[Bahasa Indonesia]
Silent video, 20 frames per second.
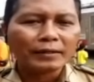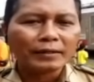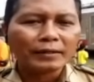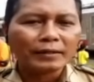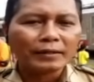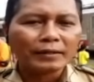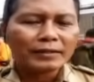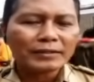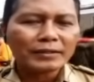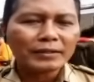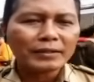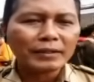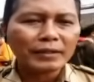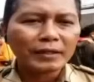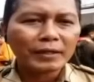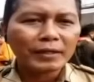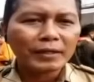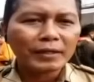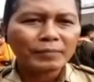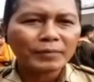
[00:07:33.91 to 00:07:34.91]
Hanya karena
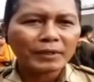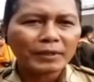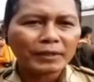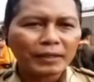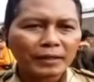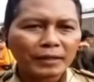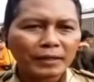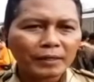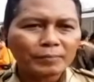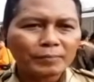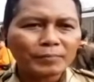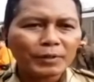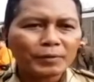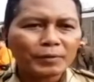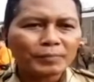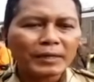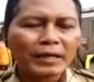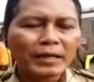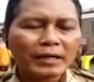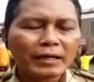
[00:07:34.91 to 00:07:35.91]
cedera mungkin agak
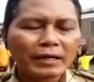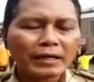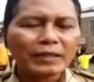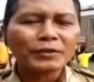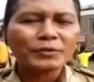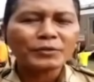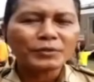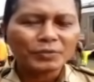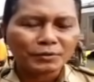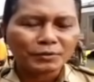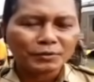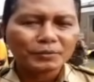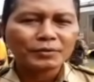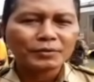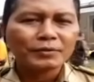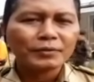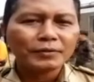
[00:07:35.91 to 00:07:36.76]
perlu penanganan khusus.